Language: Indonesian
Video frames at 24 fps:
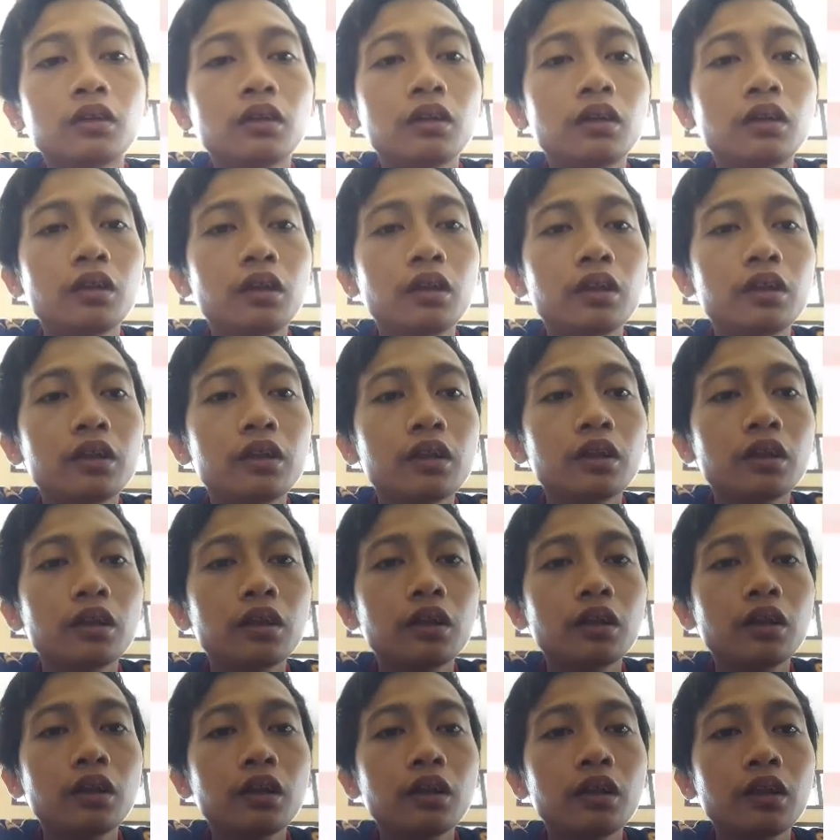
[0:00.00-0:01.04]
di
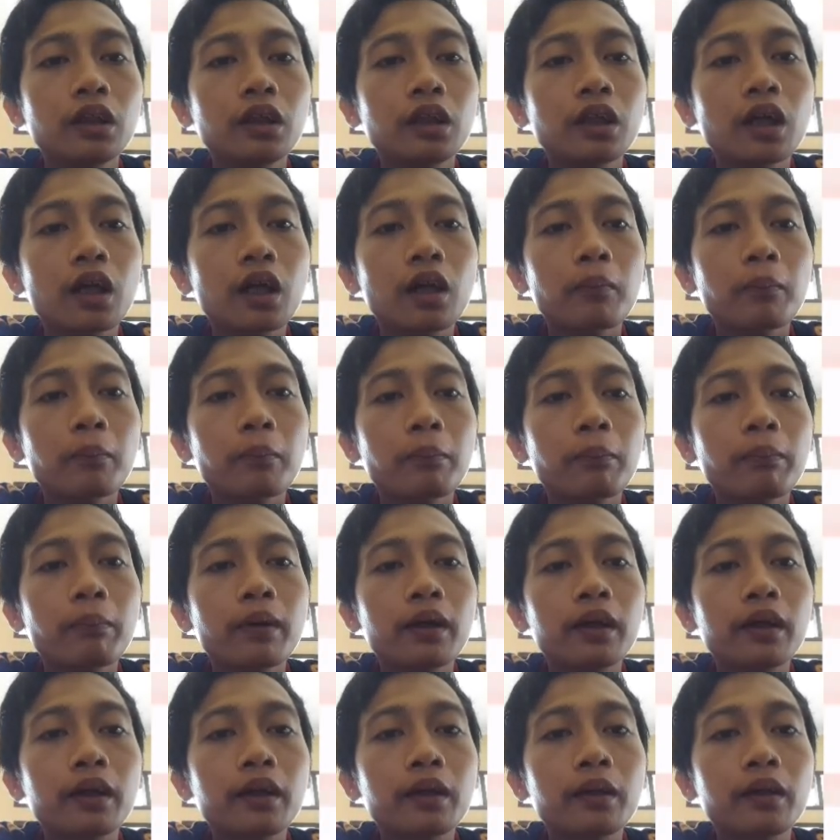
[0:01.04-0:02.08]
sini tinggal
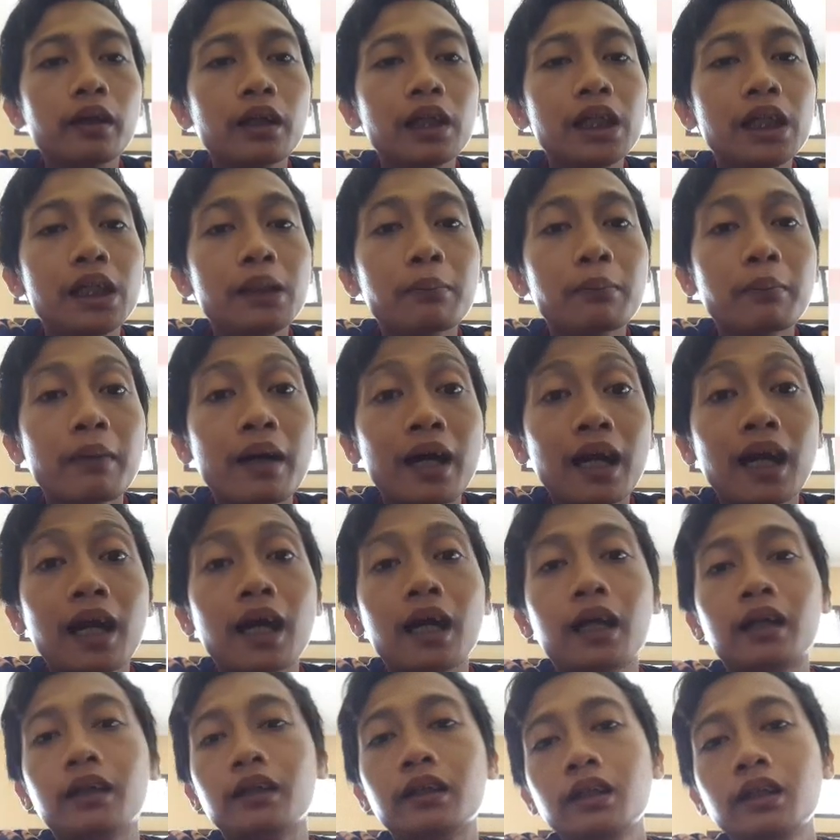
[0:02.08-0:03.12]
4 5
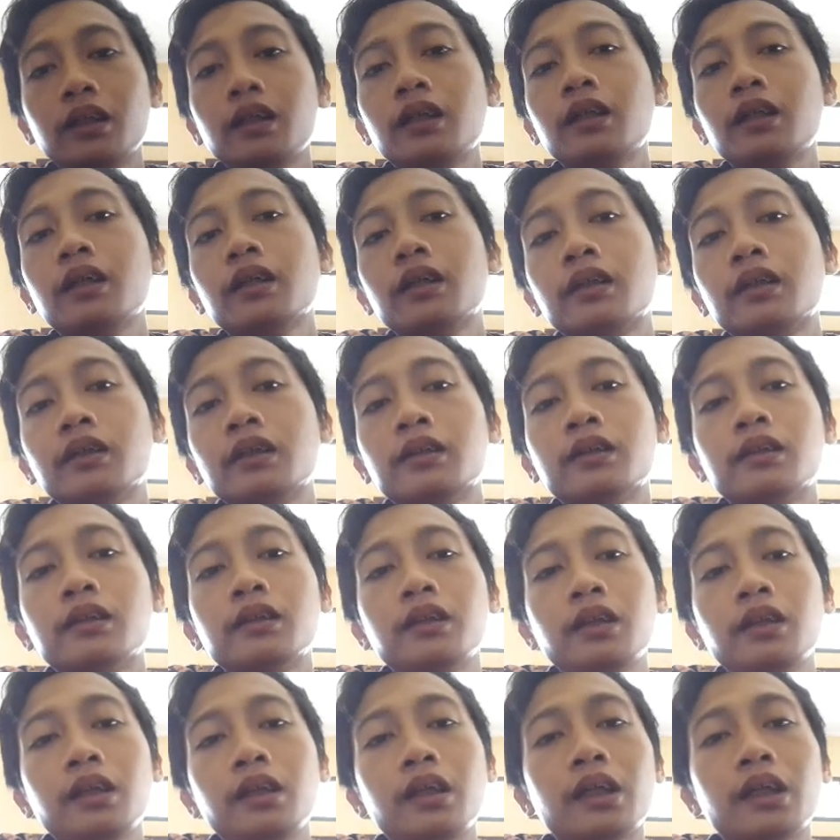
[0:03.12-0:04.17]
lagi
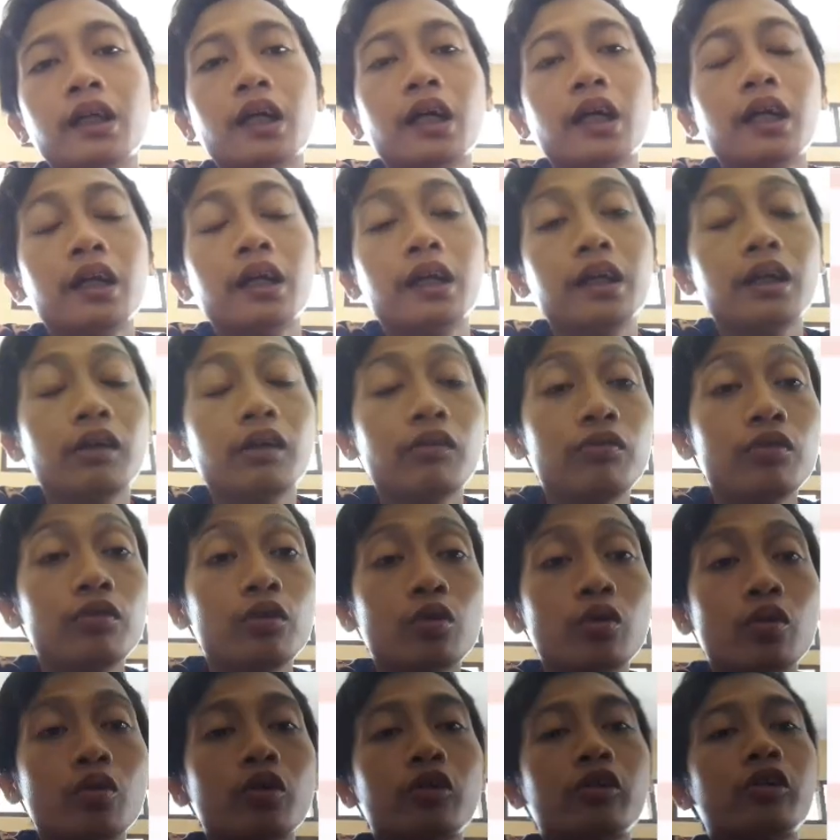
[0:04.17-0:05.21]
dengan
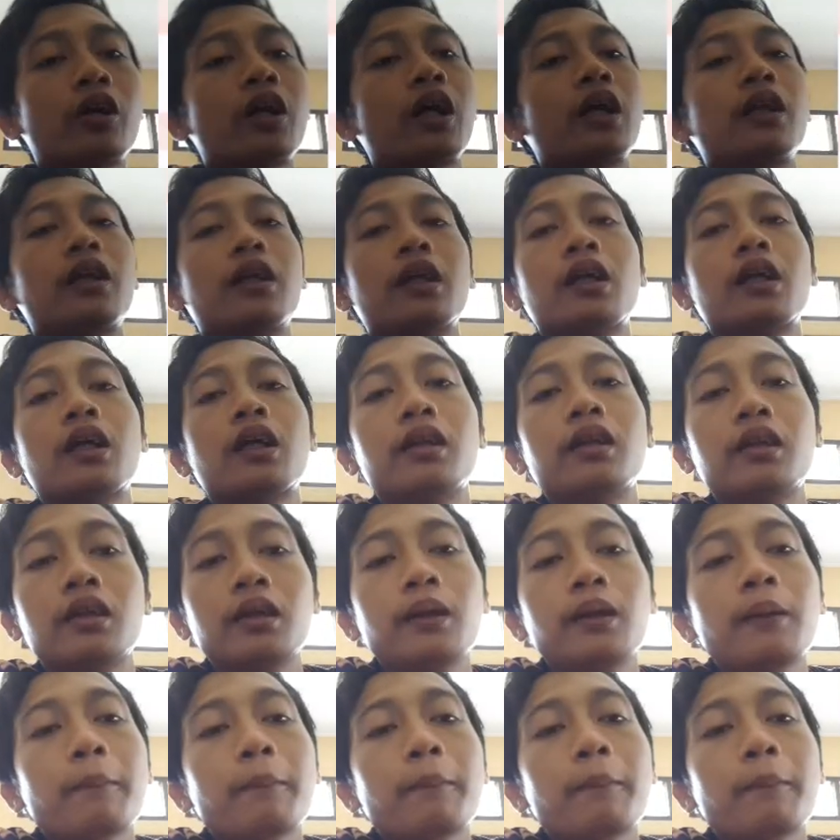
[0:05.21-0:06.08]
review kotorannya nanti